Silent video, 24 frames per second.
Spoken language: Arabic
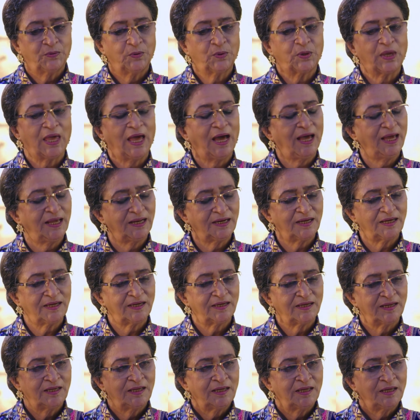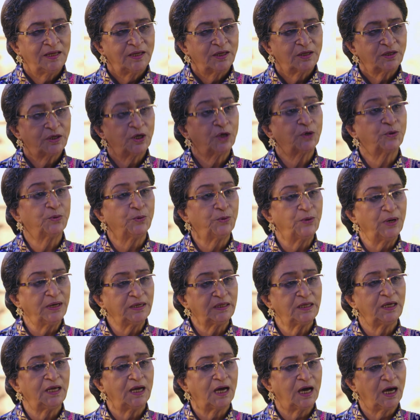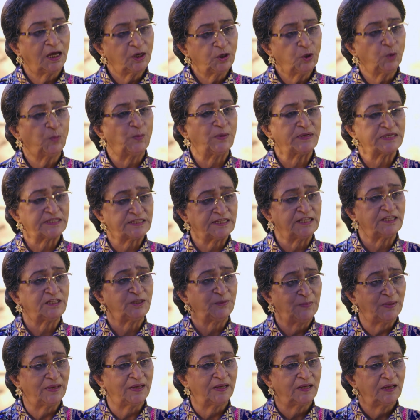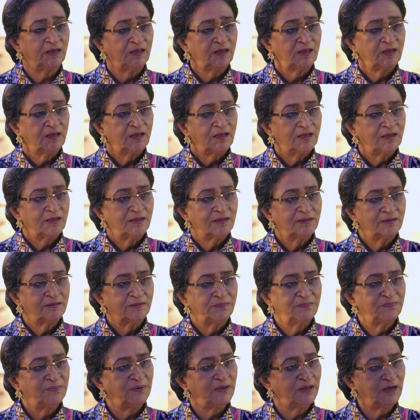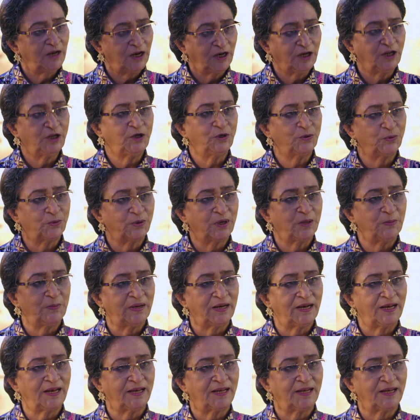منيح كوشاليا إذا قدام ما كانت موجودة بالعرس وبظن إنه ابني